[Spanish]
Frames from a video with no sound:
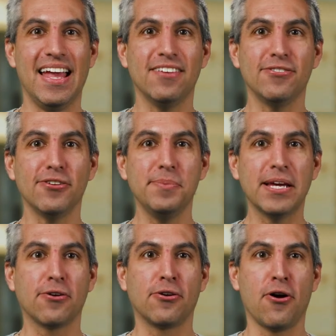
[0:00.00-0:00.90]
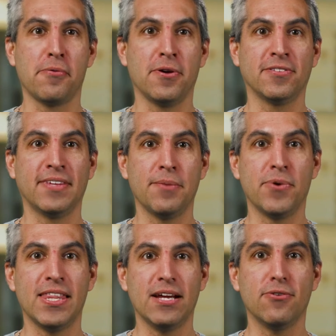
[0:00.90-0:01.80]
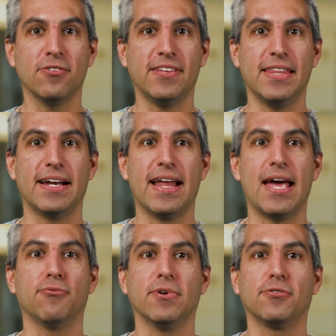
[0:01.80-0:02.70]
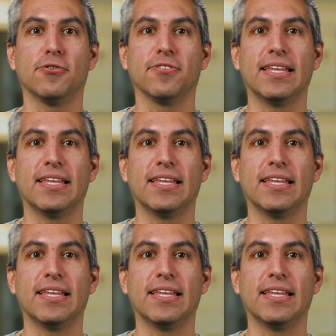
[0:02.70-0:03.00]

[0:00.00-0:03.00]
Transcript: Estos microbios se pueden considerar nuestros